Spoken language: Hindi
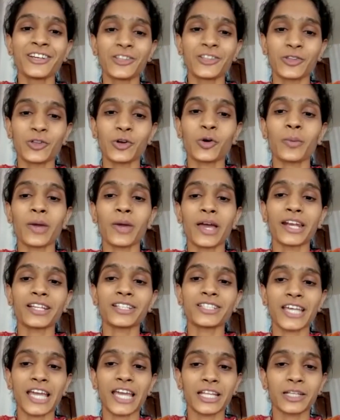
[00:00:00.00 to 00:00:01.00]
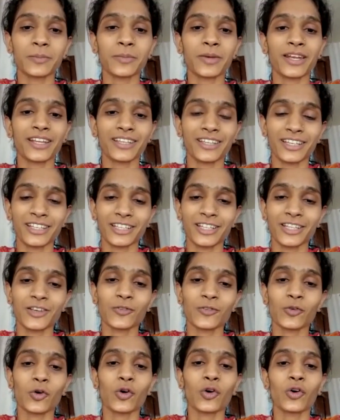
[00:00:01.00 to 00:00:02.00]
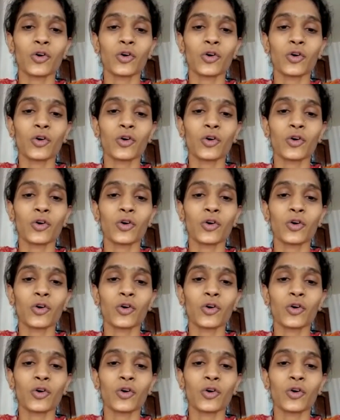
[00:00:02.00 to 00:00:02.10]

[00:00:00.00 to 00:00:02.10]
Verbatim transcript: जो मैंने शायद मैंने की थी वो